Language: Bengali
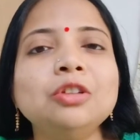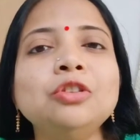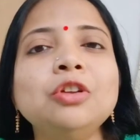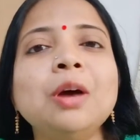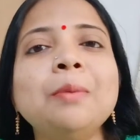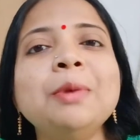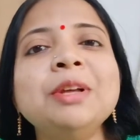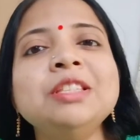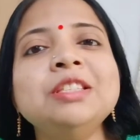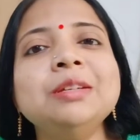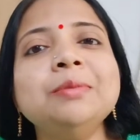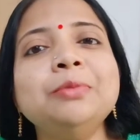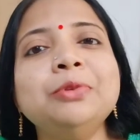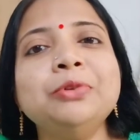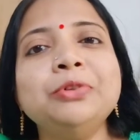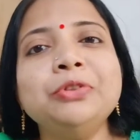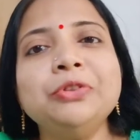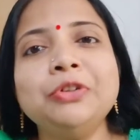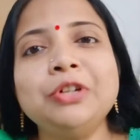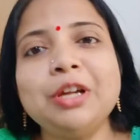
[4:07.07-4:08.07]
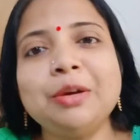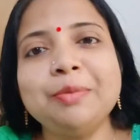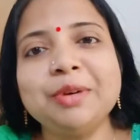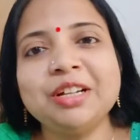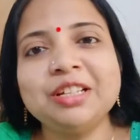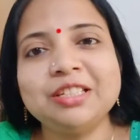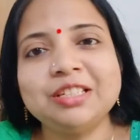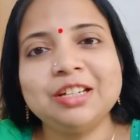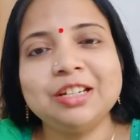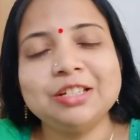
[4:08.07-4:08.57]
তো আমার যে বন্ধুটি
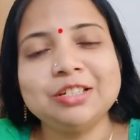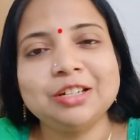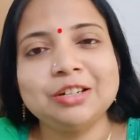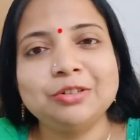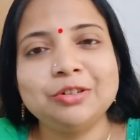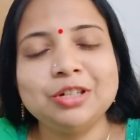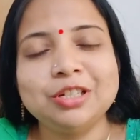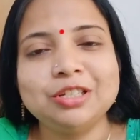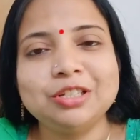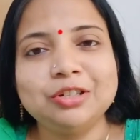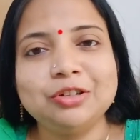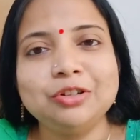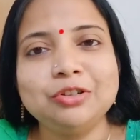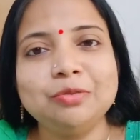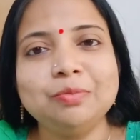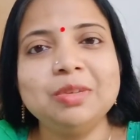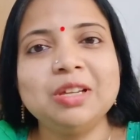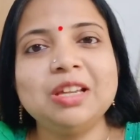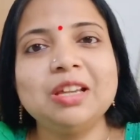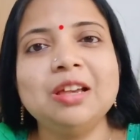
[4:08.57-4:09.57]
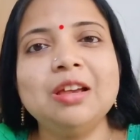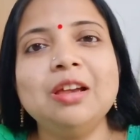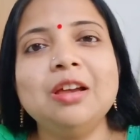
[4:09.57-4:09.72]
আমাকে জিজ্ঞাসা করেছিল তুমি কি